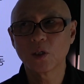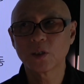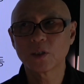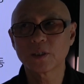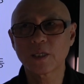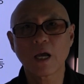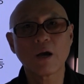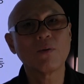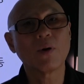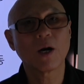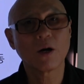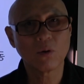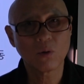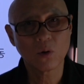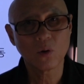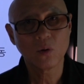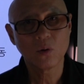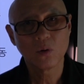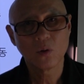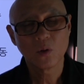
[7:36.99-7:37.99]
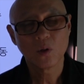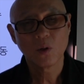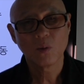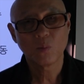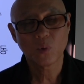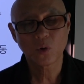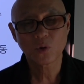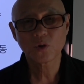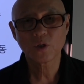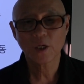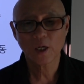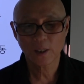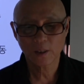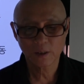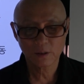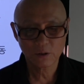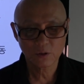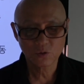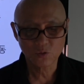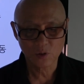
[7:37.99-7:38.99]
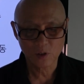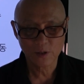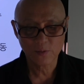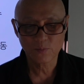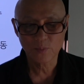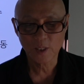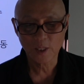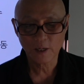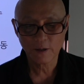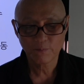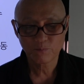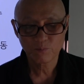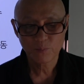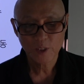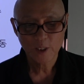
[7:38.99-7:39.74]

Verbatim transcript: 생활로 복귀하기를 권합니다.